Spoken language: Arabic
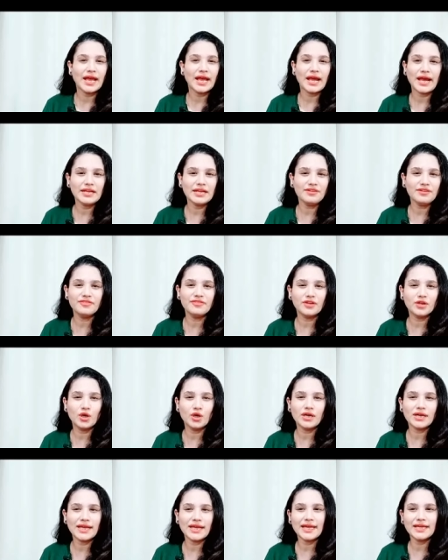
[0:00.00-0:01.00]
عارف اللي
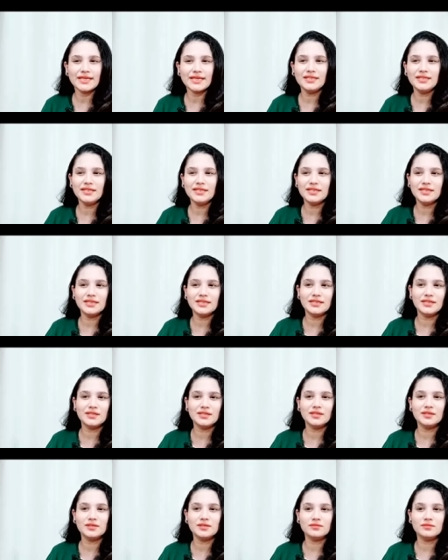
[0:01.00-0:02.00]
هو كان
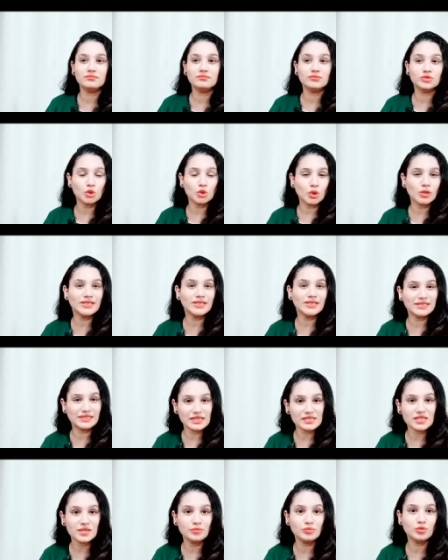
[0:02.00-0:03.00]
شغل انت
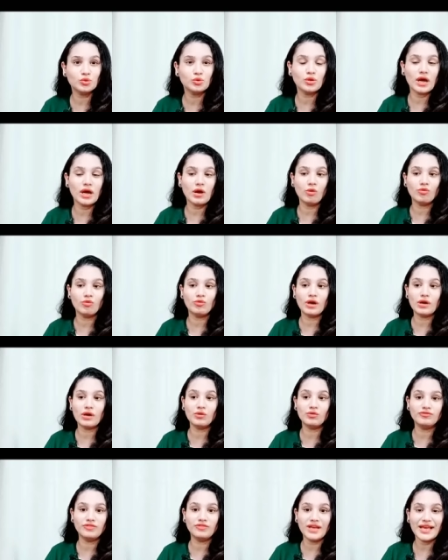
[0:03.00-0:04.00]
سبته او او
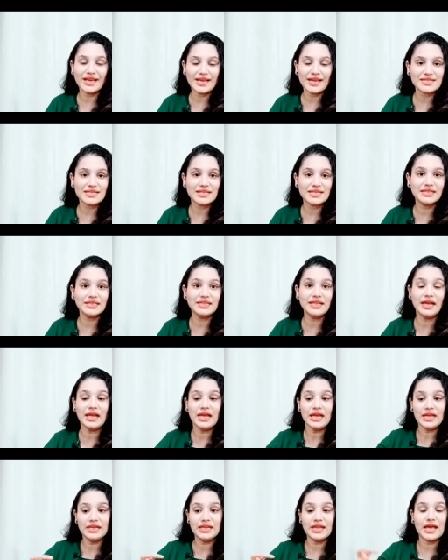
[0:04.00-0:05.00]
او في حاجه زي كده
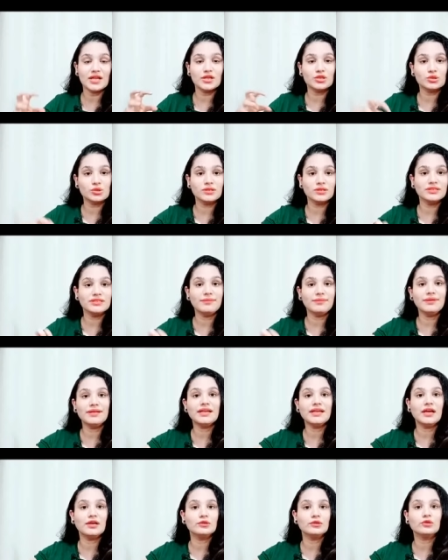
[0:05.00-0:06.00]
لا الشغل ده
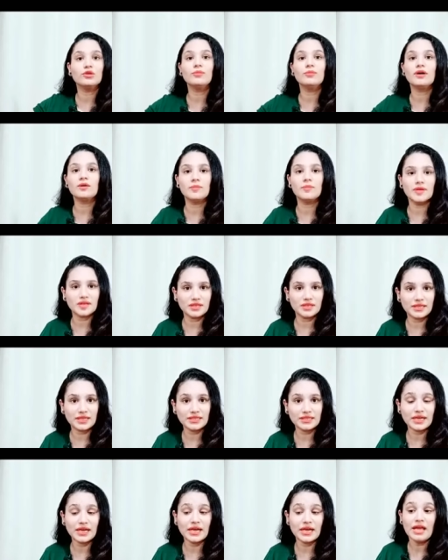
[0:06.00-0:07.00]
بيرجع يطلبك مره
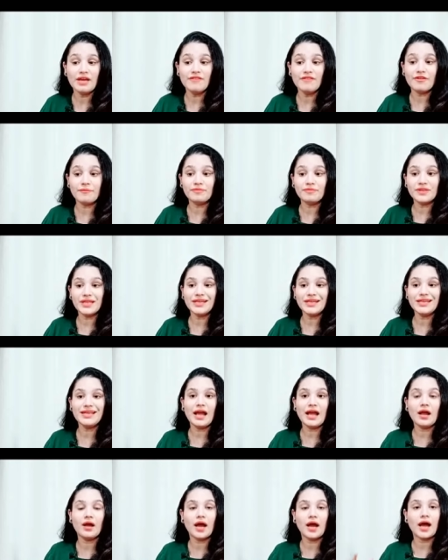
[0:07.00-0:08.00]
تانية
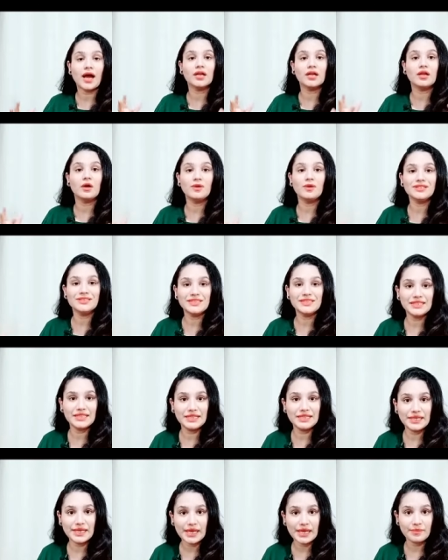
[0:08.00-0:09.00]
فبترجع على وضع
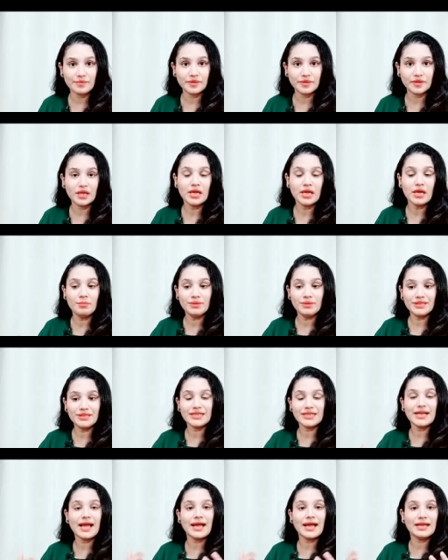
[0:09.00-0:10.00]
ايجابي
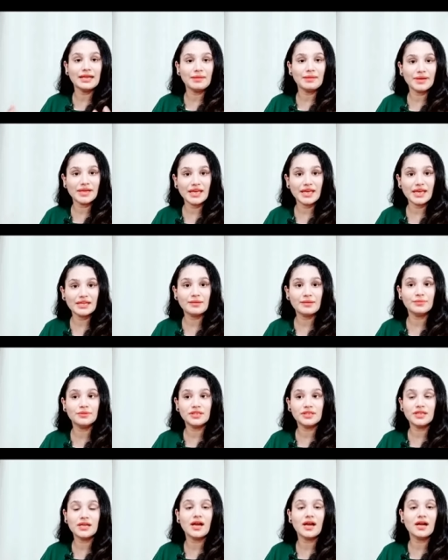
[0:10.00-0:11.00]
بترجع على مكانه
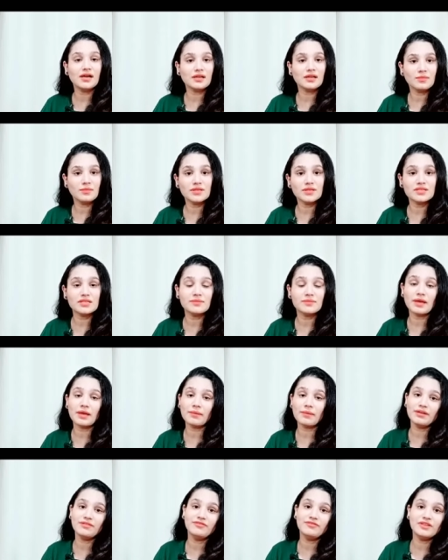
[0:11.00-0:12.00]
بترجع على منصب
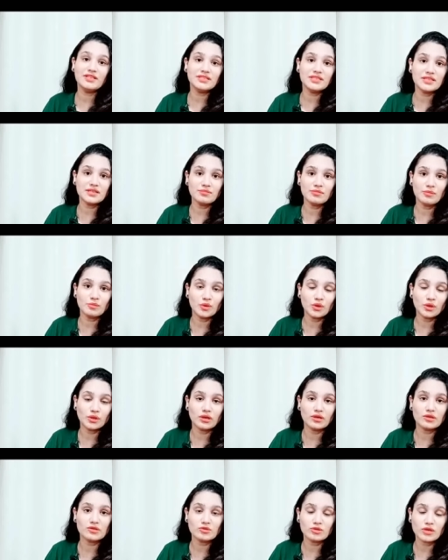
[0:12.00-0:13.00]
كمان في كتير من
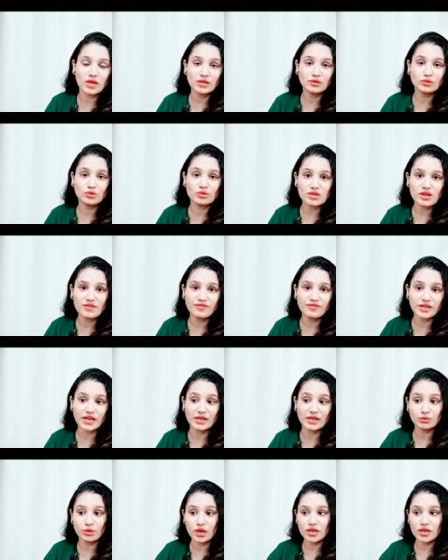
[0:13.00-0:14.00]
برج الثور عنده سفر
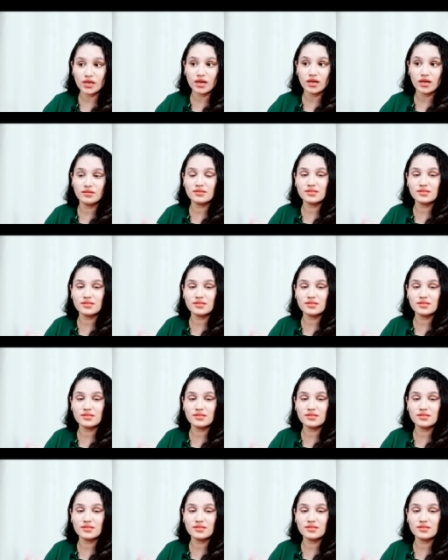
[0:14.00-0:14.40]
عنده حركه